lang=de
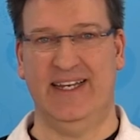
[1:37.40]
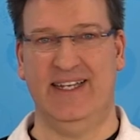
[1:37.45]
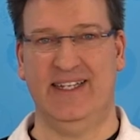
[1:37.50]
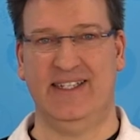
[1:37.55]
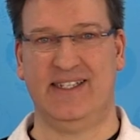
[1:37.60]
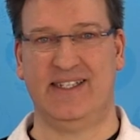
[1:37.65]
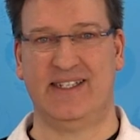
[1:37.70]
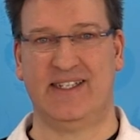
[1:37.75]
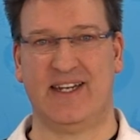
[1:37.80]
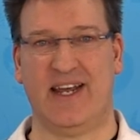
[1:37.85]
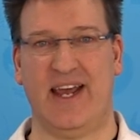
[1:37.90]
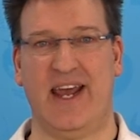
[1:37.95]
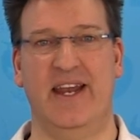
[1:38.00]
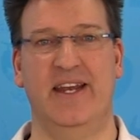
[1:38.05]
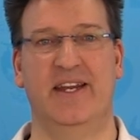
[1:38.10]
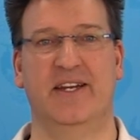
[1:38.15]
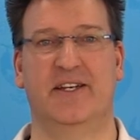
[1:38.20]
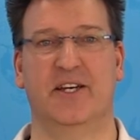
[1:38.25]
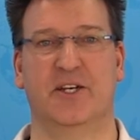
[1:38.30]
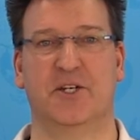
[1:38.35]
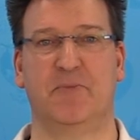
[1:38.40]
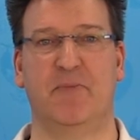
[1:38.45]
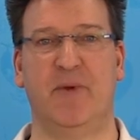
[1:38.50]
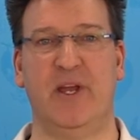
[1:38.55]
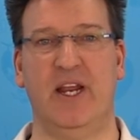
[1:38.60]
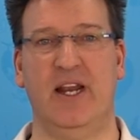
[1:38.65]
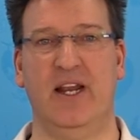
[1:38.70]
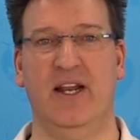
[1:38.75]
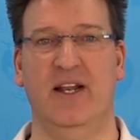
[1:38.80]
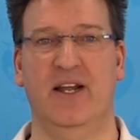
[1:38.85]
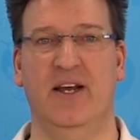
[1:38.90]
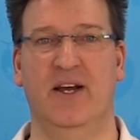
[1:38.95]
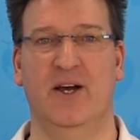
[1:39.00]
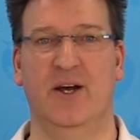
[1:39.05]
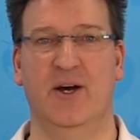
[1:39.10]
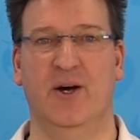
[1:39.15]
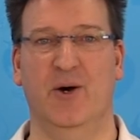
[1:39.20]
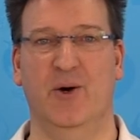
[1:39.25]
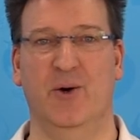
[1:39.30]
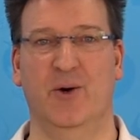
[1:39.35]
ist, endet das Spiel
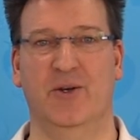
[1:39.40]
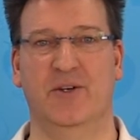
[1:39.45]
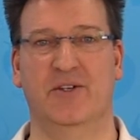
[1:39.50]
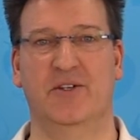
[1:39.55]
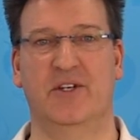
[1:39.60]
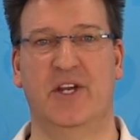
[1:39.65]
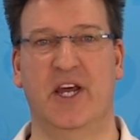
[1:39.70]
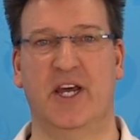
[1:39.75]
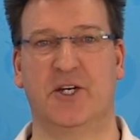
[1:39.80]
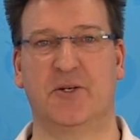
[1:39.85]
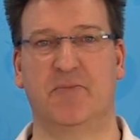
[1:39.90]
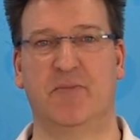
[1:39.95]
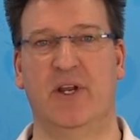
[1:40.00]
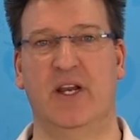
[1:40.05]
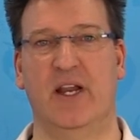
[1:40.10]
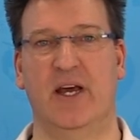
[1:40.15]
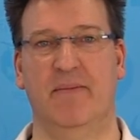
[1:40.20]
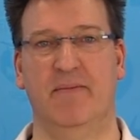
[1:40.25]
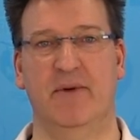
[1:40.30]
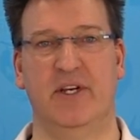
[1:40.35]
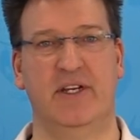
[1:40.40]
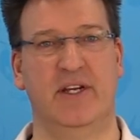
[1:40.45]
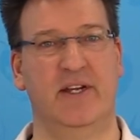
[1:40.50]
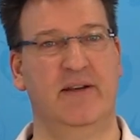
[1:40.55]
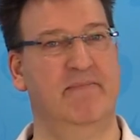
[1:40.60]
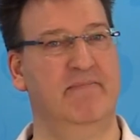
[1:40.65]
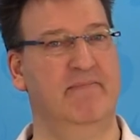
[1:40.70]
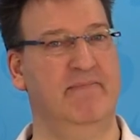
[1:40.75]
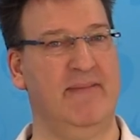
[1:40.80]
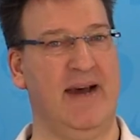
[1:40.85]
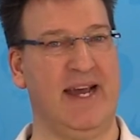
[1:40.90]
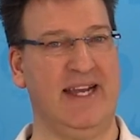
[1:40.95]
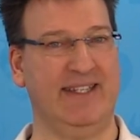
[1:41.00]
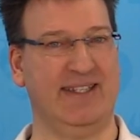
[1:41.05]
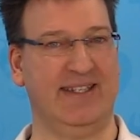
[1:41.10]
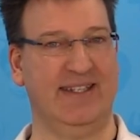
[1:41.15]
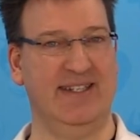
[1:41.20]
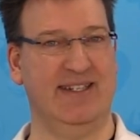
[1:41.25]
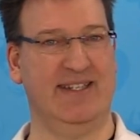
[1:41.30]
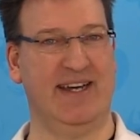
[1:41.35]
und der Spieler mit den
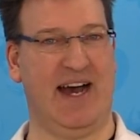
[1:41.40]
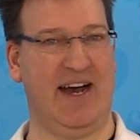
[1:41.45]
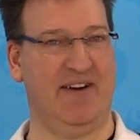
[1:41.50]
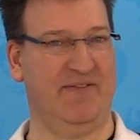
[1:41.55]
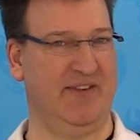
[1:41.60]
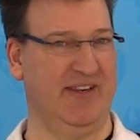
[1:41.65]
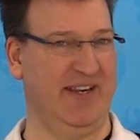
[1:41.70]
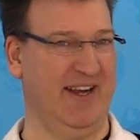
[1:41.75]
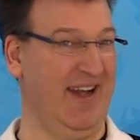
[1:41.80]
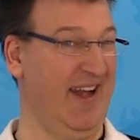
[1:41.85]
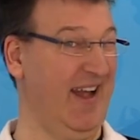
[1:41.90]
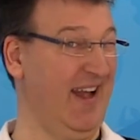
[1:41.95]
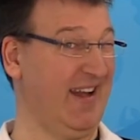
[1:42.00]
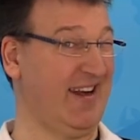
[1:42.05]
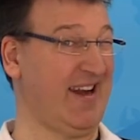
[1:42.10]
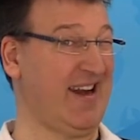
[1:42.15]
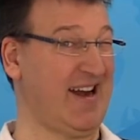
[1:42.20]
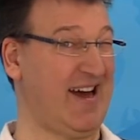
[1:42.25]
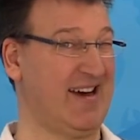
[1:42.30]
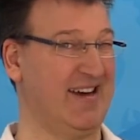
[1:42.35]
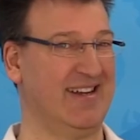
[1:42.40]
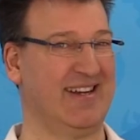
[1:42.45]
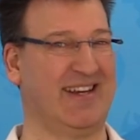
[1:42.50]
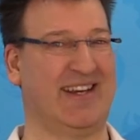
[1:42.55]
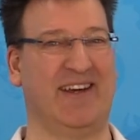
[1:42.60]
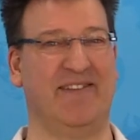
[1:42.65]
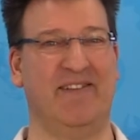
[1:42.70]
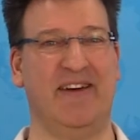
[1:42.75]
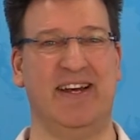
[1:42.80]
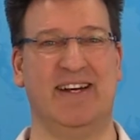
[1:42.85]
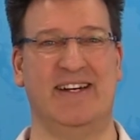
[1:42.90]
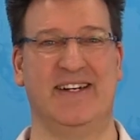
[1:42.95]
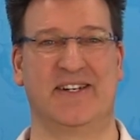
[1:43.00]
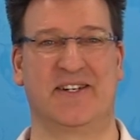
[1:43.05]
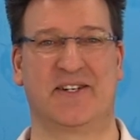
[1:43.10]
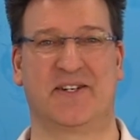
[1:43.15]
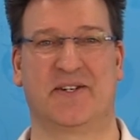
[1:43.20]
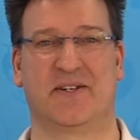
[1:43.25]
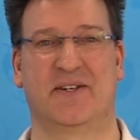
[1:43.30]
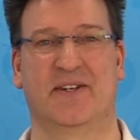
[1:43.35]
meisten Tafeln
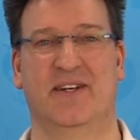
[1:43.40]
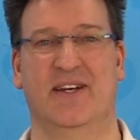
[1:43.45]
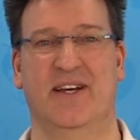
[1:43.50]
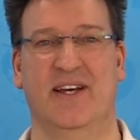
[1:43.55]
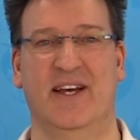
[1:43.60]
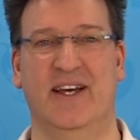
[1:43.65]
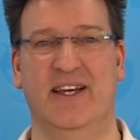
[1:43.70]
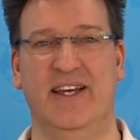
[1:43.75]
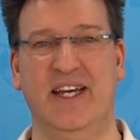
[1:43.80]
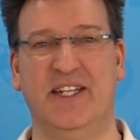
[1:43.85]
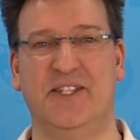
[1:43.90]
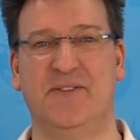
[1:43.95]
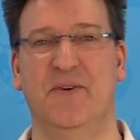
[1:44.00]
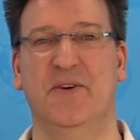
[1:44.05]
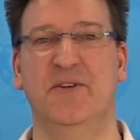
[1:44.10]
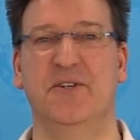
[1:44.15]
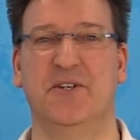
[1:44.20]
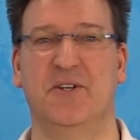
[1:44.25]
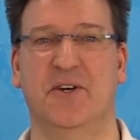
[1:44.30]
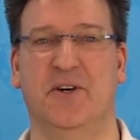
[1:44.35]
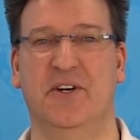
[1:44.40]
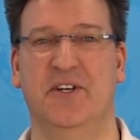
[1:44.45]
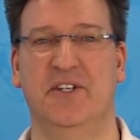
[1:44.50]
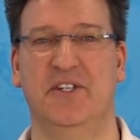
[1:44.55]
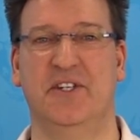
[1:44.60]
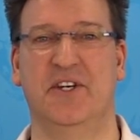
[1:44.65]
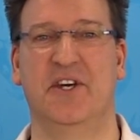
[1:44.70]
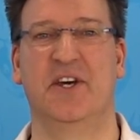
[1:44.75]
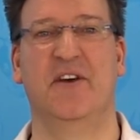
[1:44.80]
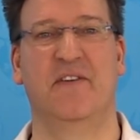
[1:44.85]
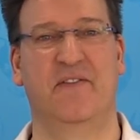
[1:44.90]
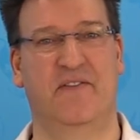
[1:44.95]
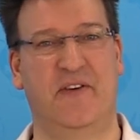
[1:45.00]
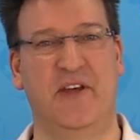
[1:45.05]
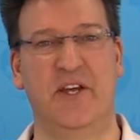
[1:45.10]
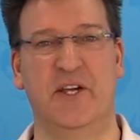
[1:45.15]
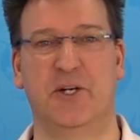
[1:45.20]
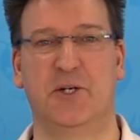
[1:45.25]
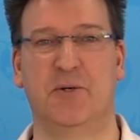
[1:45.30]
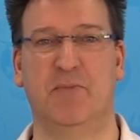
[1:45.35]
gewinnt. Jetzt wünsche ich euch
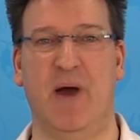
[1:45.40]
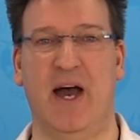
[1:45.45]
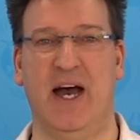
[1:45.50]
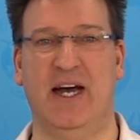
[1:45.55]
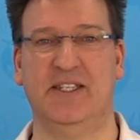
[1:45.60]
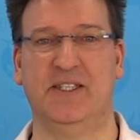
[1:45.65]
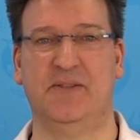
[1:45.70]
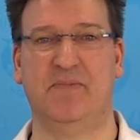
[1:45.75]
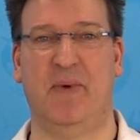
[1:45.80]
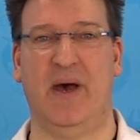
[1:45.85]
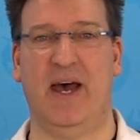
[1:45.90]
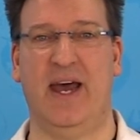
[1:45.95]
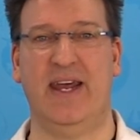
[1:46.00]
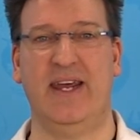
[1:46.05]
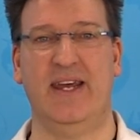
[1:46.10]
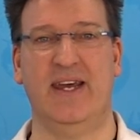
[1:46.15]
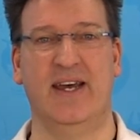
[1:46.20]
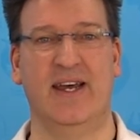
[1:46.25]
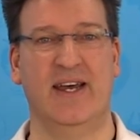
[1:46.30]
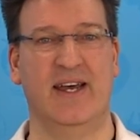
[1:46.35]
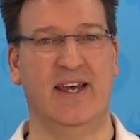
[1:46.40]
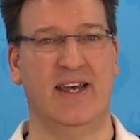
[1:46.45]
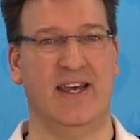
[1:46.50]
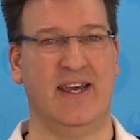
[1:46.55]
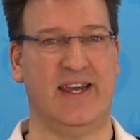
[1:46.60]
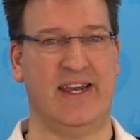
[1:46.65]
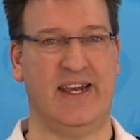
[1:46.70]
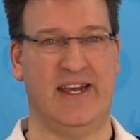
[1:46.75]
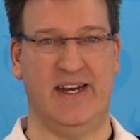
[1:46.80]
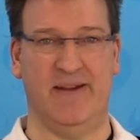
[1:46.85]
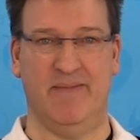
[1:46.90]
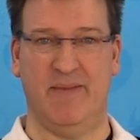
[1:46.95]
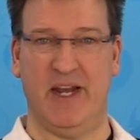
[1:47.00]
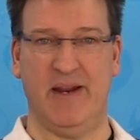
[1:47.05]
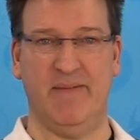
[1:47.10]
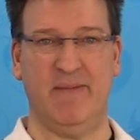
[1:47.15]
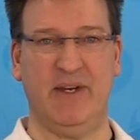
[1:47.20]
viel Spaß bei Ede Mene